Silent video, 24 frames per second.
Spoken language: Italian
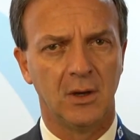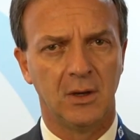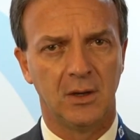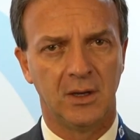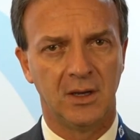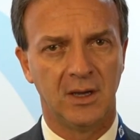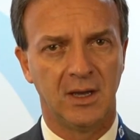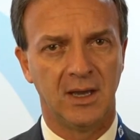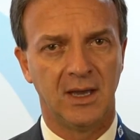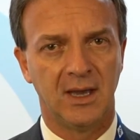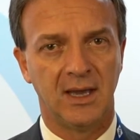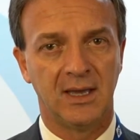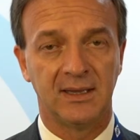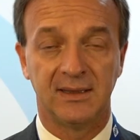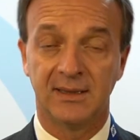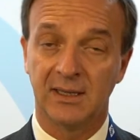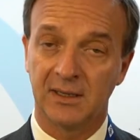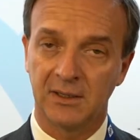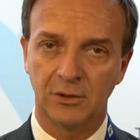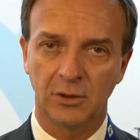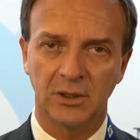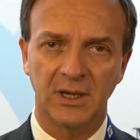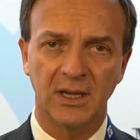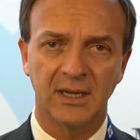eh,
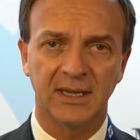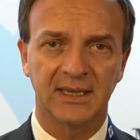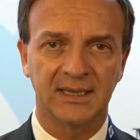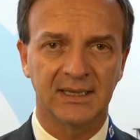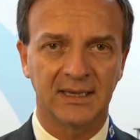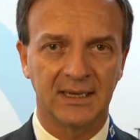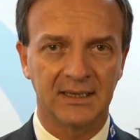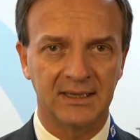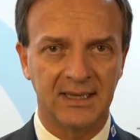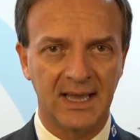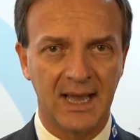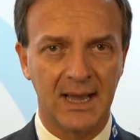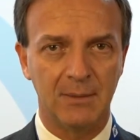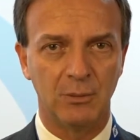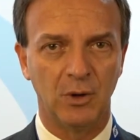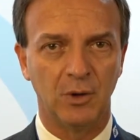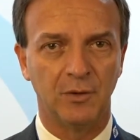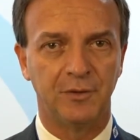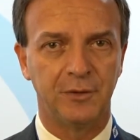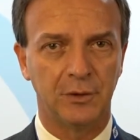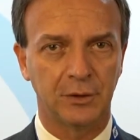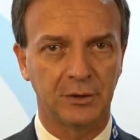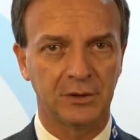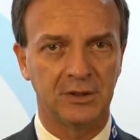territoriali
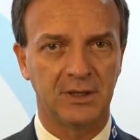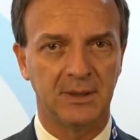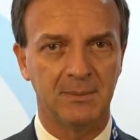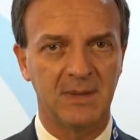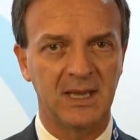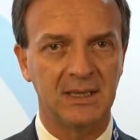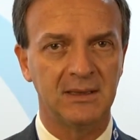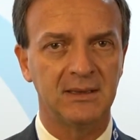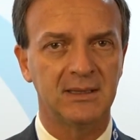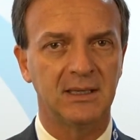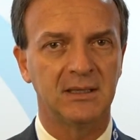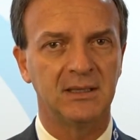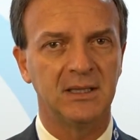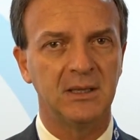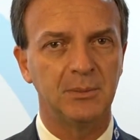crediamo fortemente